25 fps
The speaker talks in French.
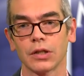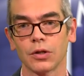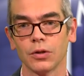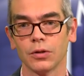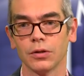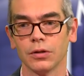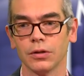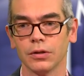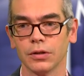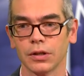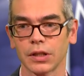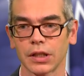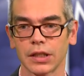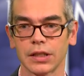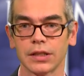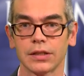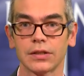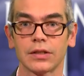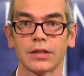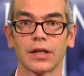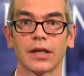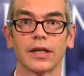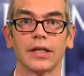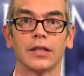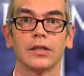que le
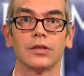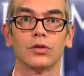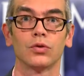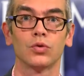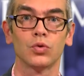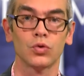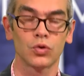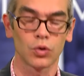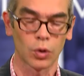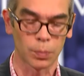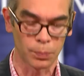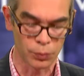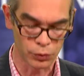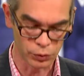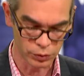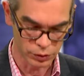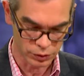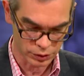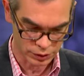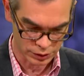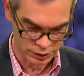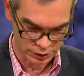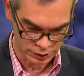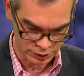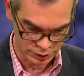Christ règne toujours
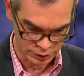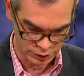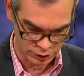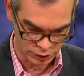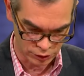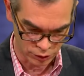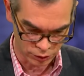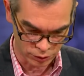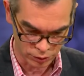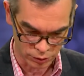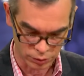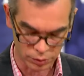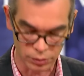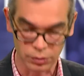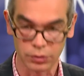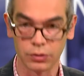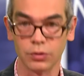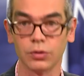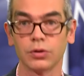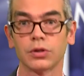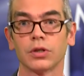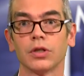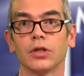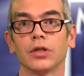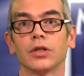plus dans
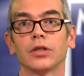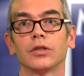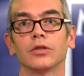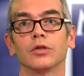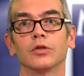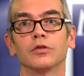nos cœurs,